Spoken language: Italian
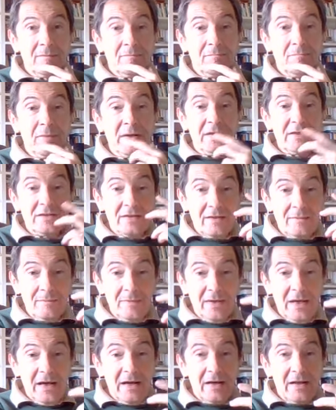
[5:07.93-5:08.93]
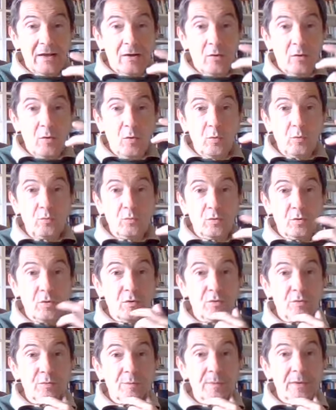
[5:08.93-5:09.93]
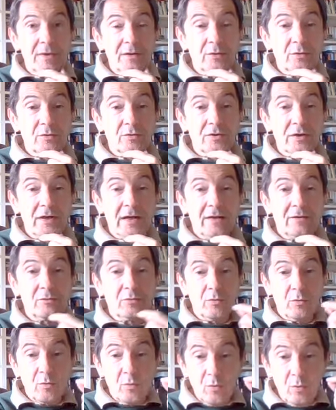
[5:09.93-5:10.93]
bestemmiare contro lo Spirito Santo,